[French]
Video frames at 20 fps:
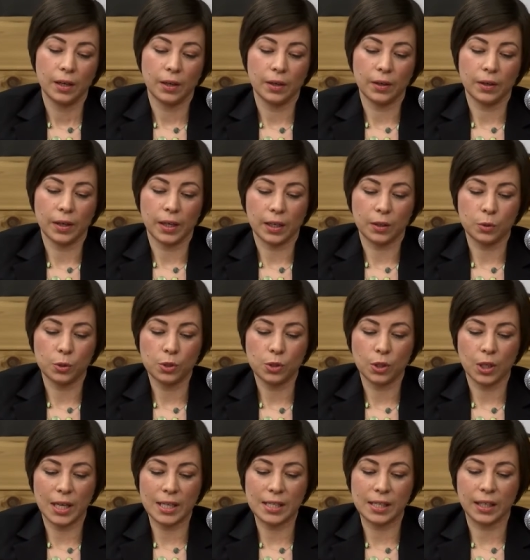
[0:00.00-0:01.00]
à cause
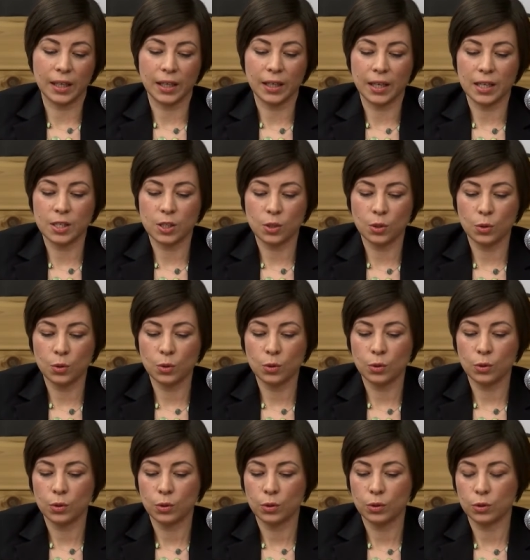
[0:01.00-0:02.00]
de la
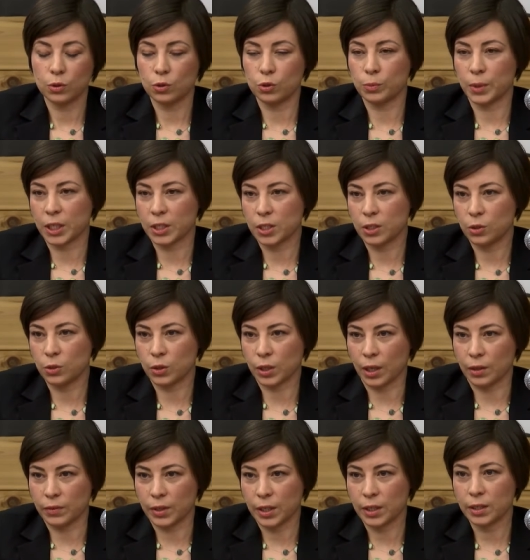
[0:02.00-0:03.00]
ségrégation du marché du
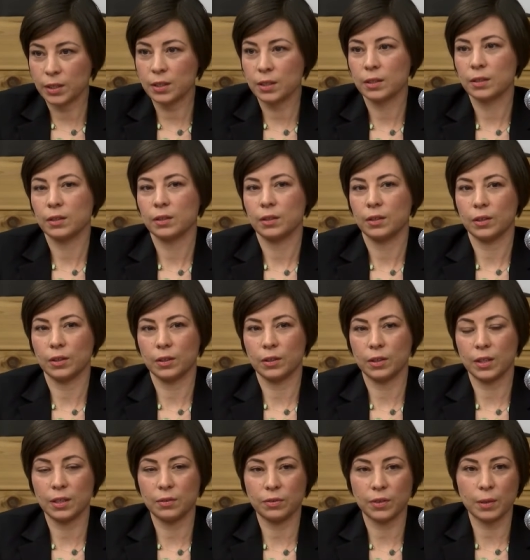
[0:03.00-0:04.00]
travail,
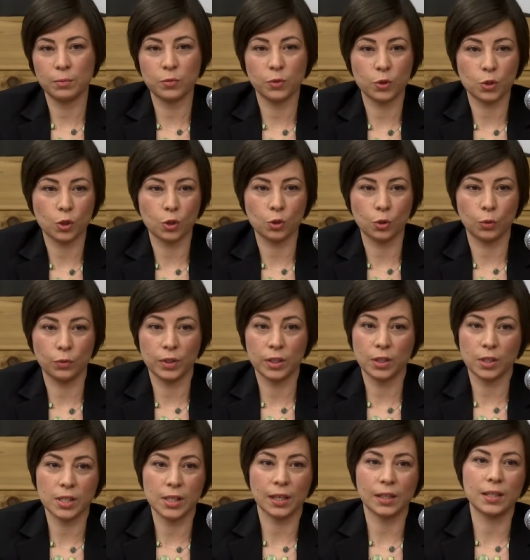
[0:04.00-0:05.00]
euh, les femmes vont se retrouver
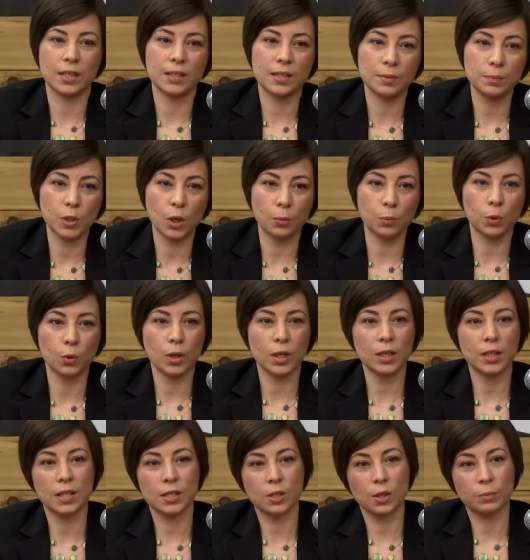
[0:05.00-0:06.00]
dans certains types
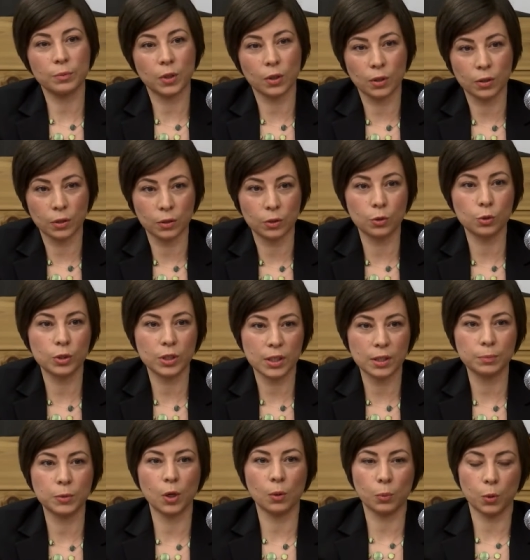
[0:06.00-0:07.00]
d'emplois, les hommes dans d'autres
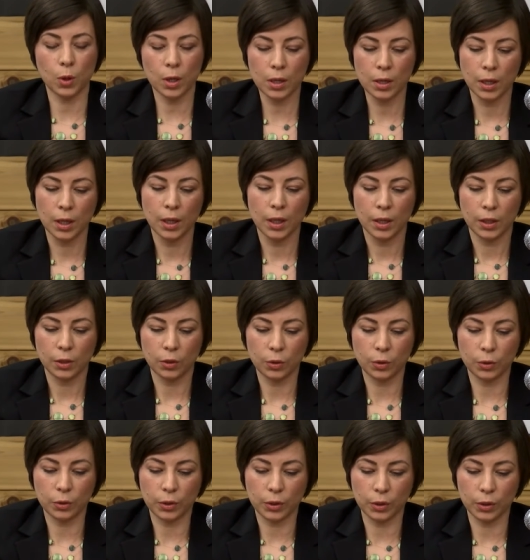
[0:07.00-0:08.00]
types d'emplois.
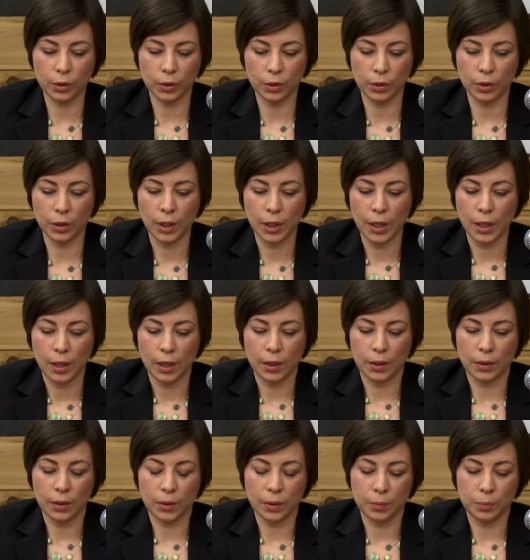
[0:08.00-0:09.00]
Donc, euh,
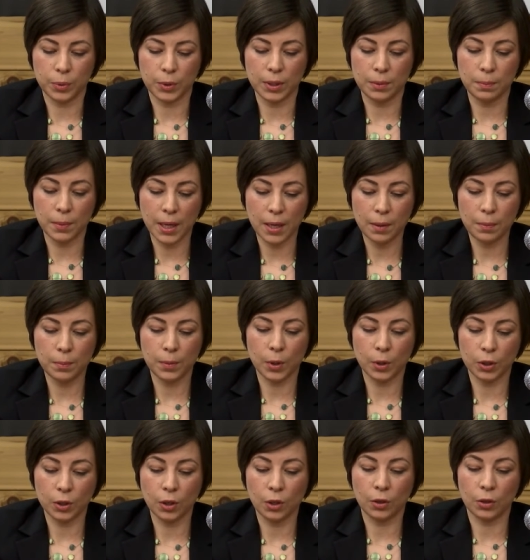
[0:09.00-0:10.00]
euh, puis
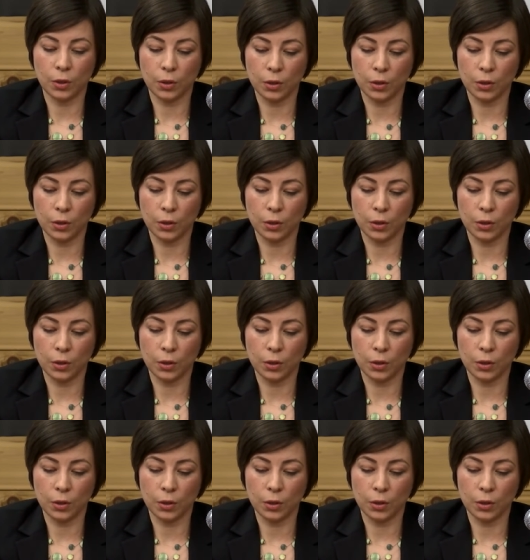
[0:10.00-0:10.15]
même dans,